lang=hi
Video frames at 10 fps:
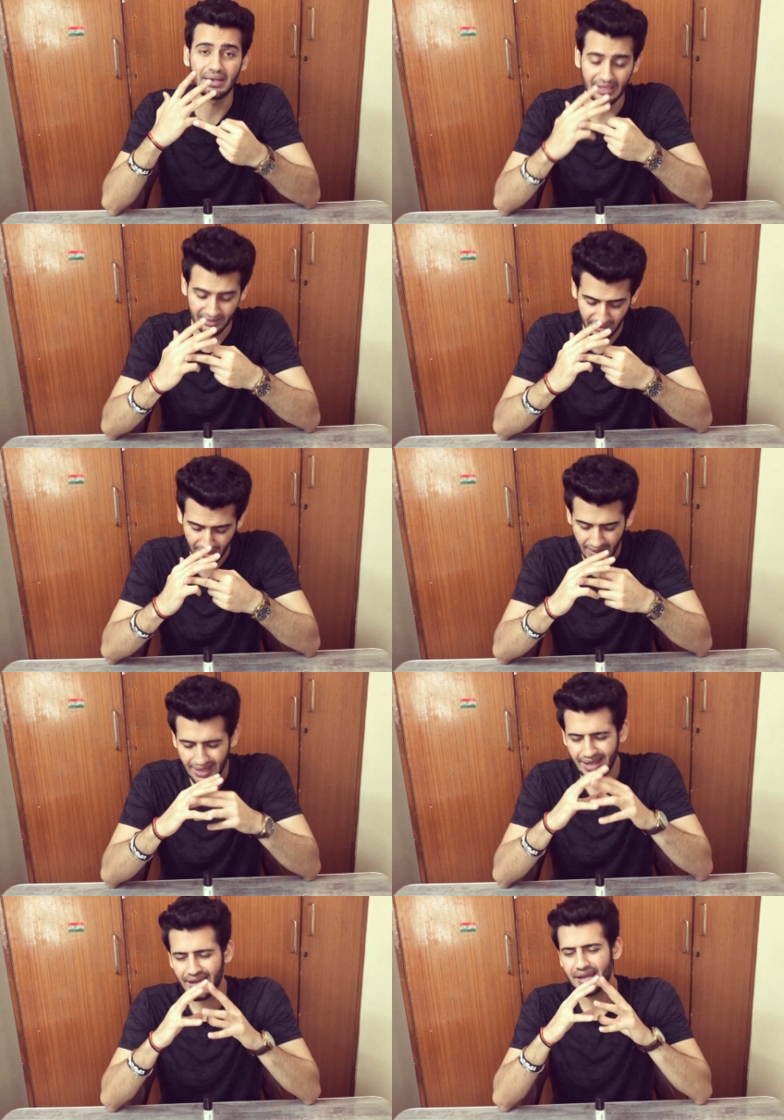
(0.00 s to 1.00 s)
लेदर
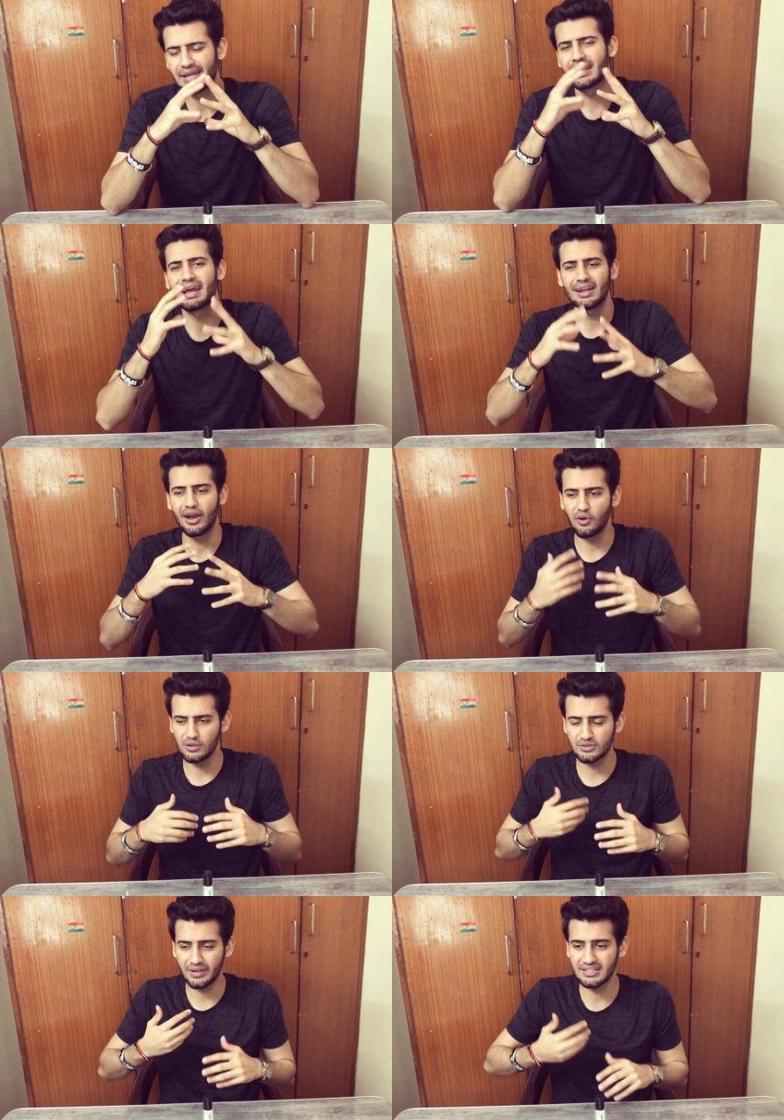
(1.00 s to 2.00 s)
एंड आई
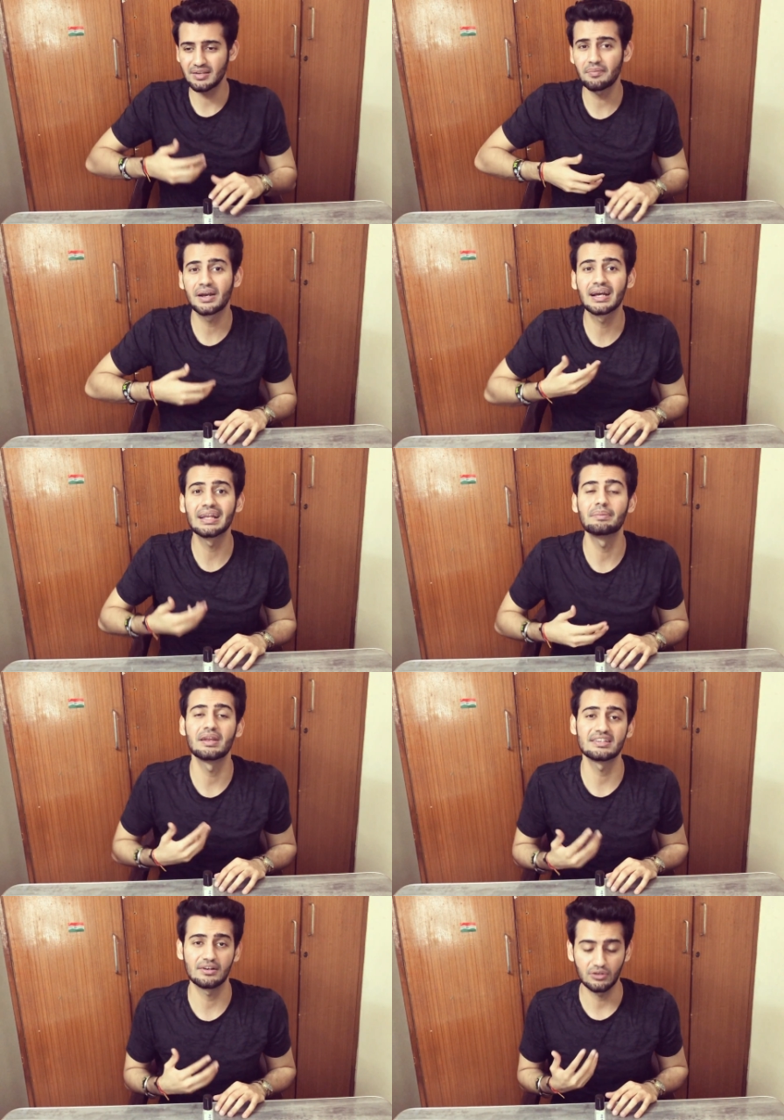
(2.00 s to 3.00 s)
ऑल्सो गेट सम
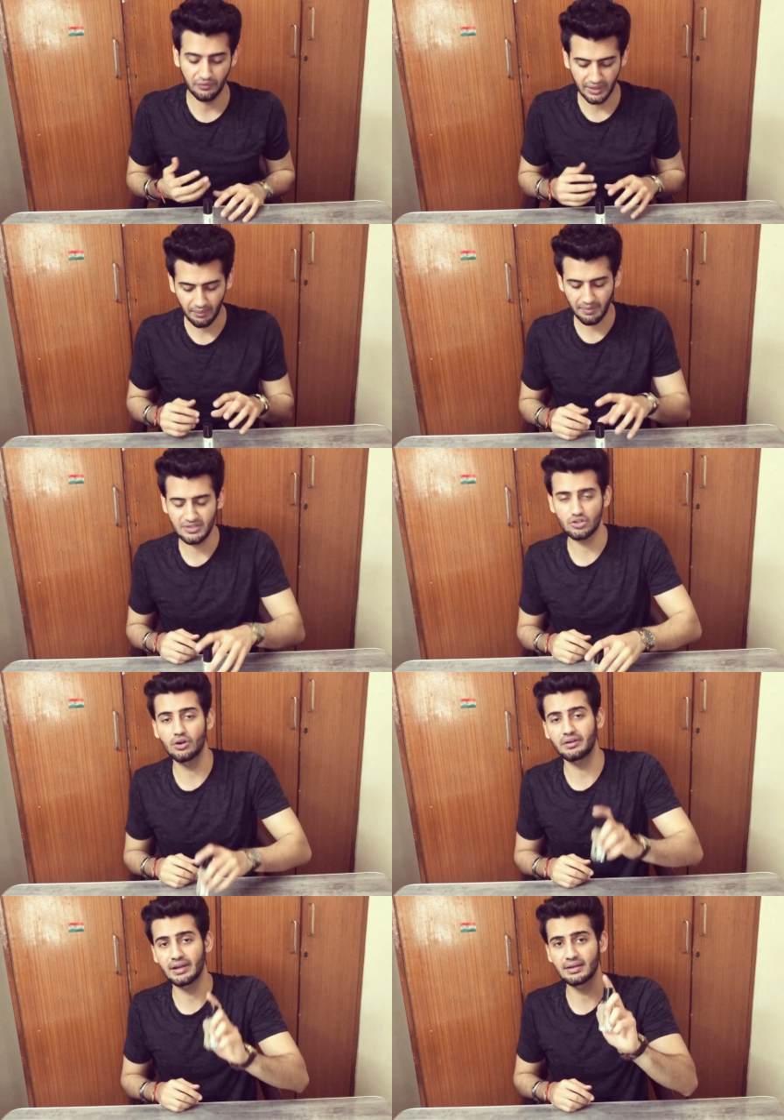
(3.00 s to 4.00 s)
क्रीमिनेस आउट ऑफ इट अभी मैं इसे
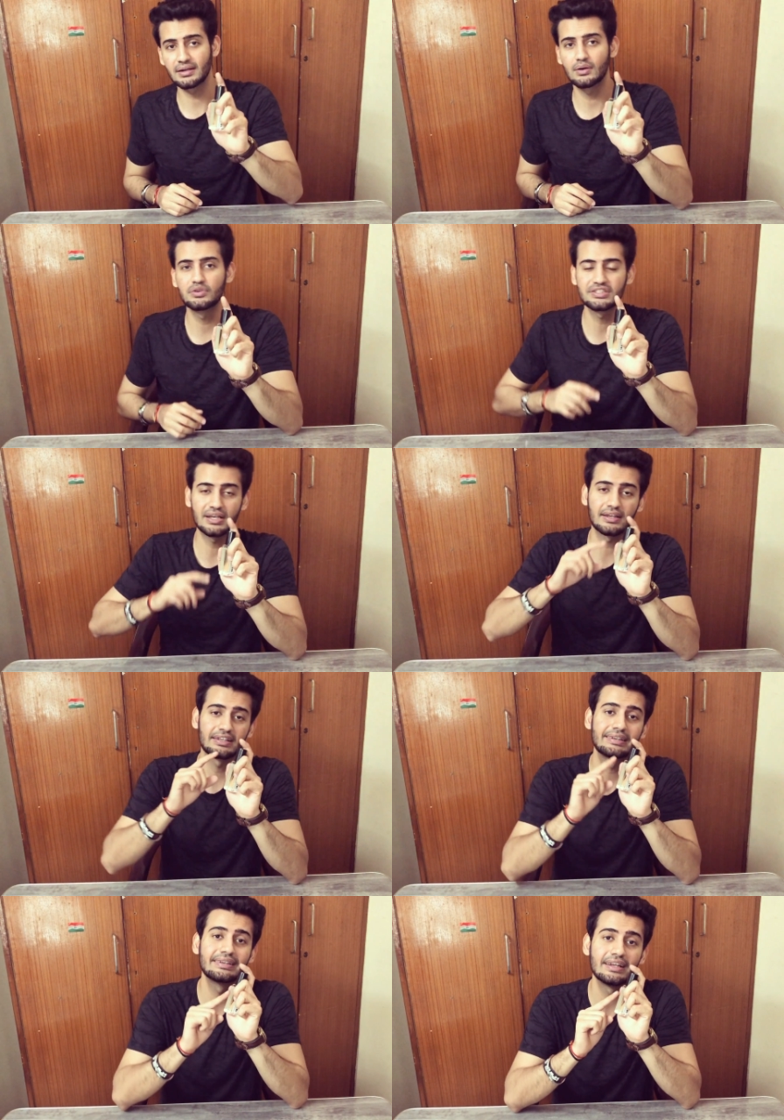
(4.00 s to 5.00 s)
और ट्राई कर रहा हूँ
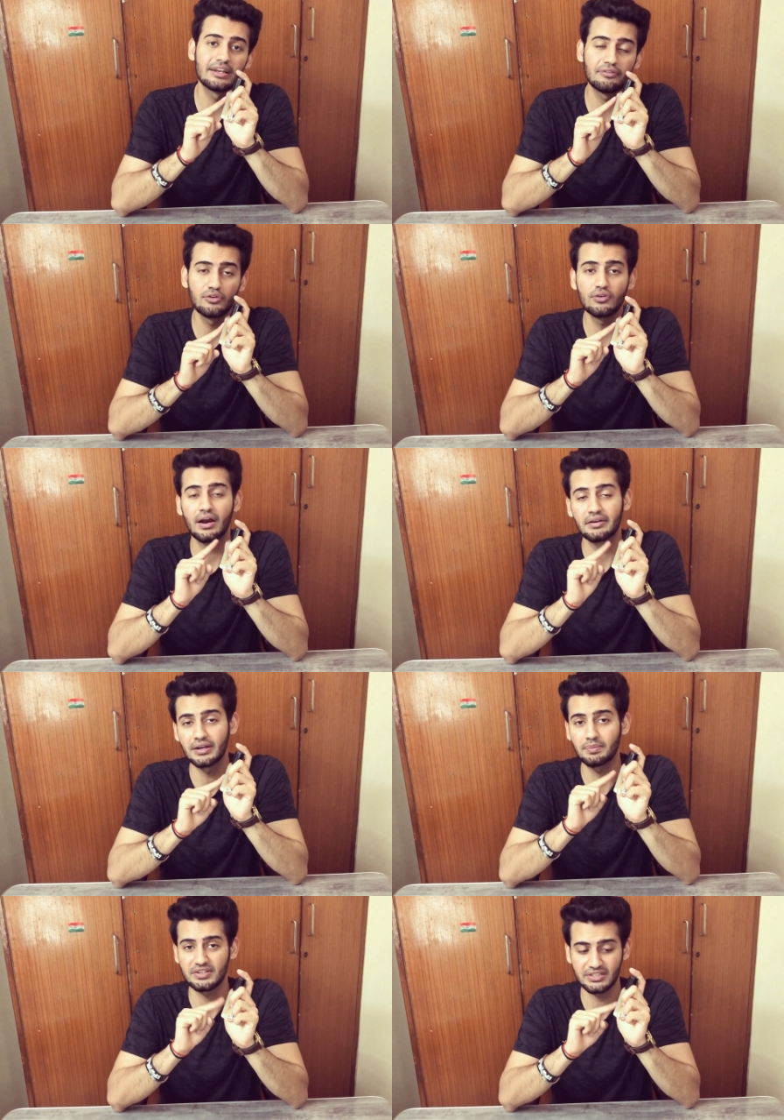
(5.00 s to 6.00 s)
डिटेल रिव्यू
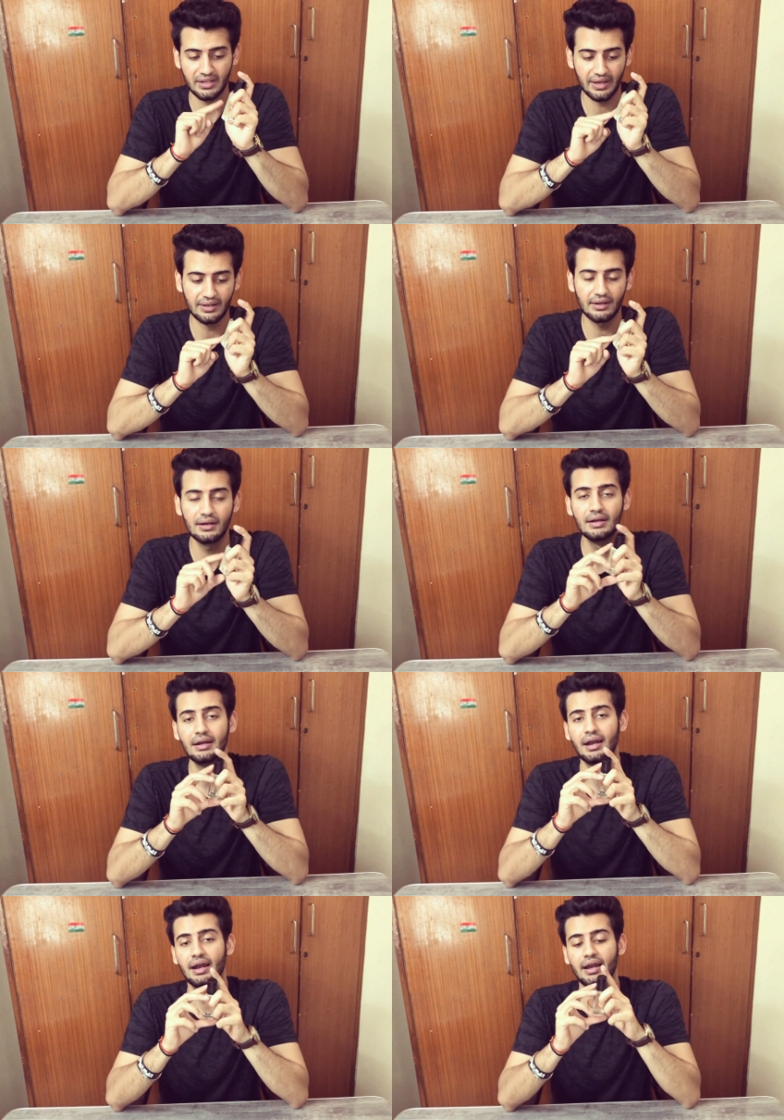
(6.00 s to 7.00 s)
हंड्रेड परसेंट आएगा
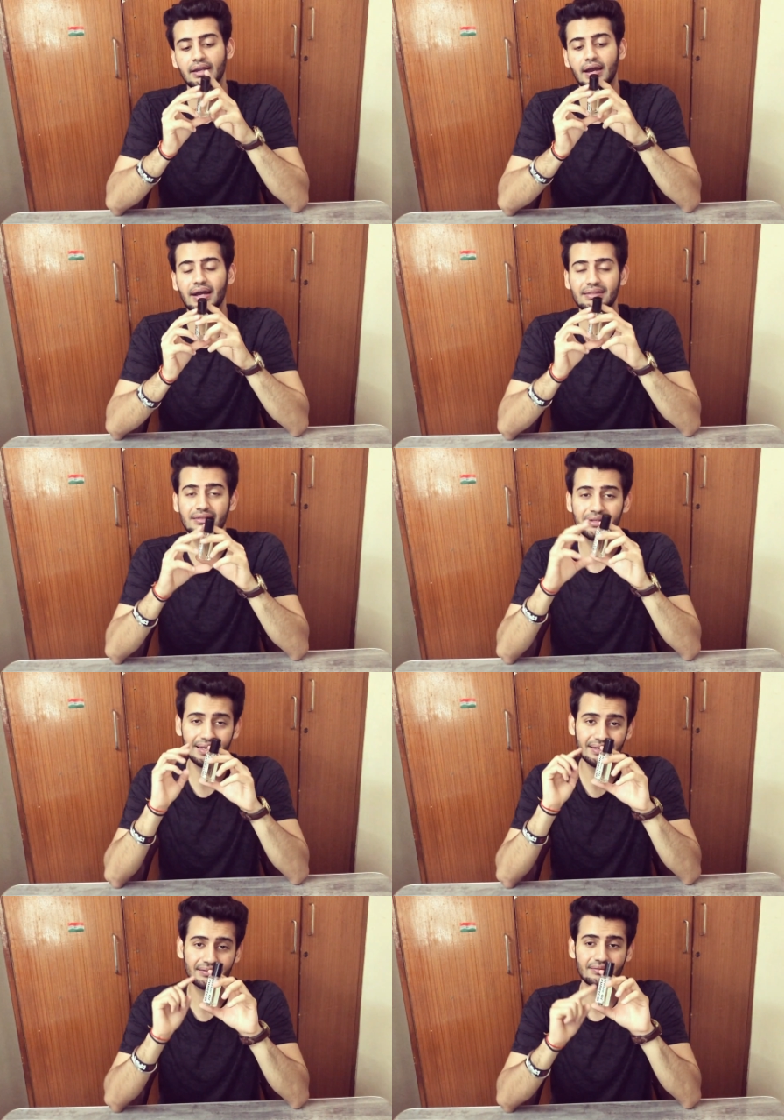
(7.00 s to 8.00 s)
एंड आई
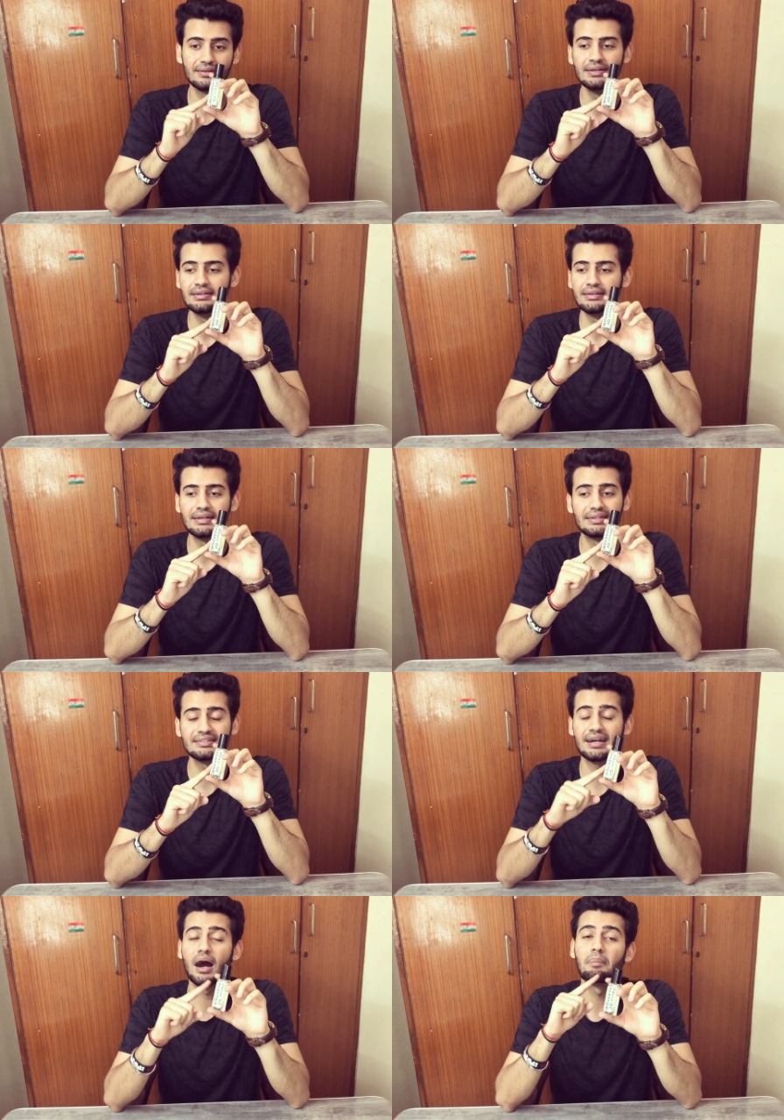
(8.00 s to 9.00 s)
थिंक इट
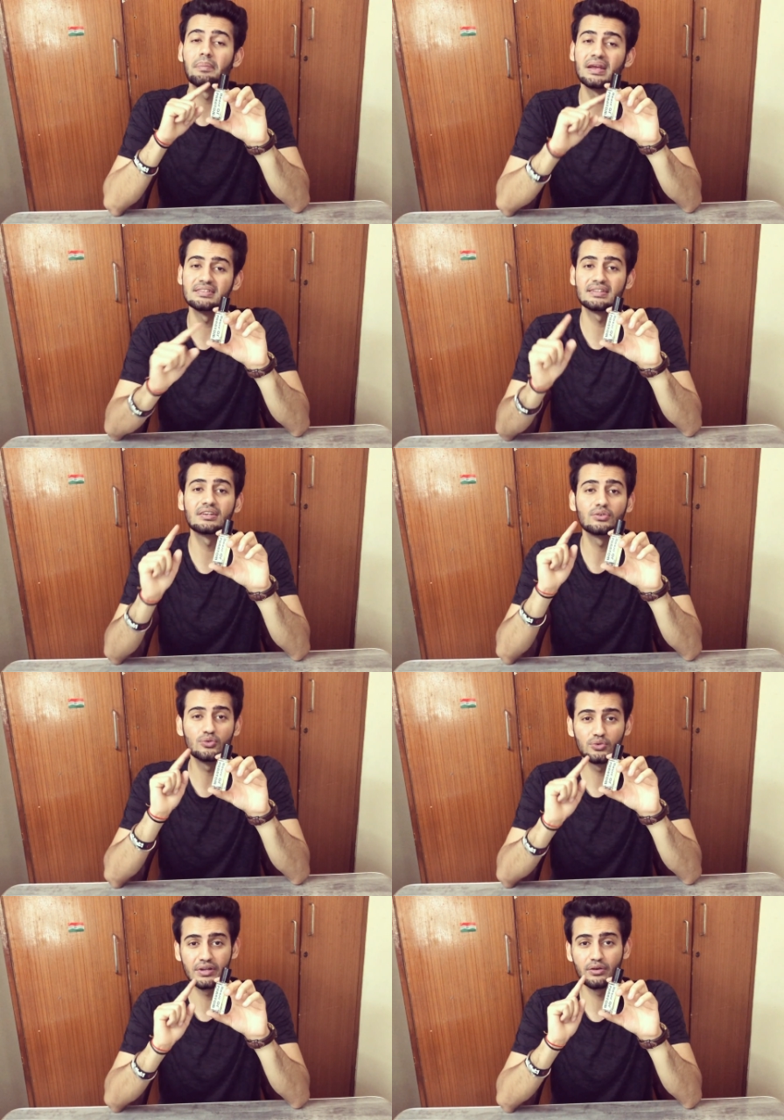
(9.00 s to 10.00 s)
इज अमेजिंग
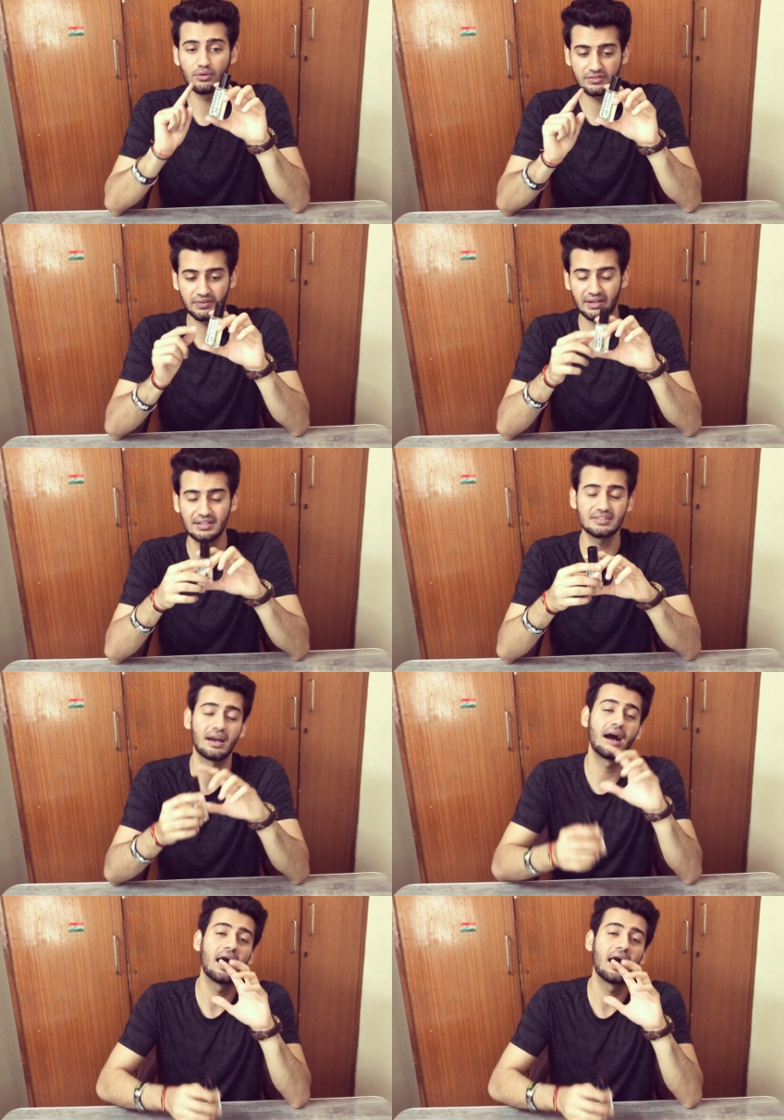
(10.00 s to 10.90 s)
ऊर एंड रोज फ्रेग्रेंस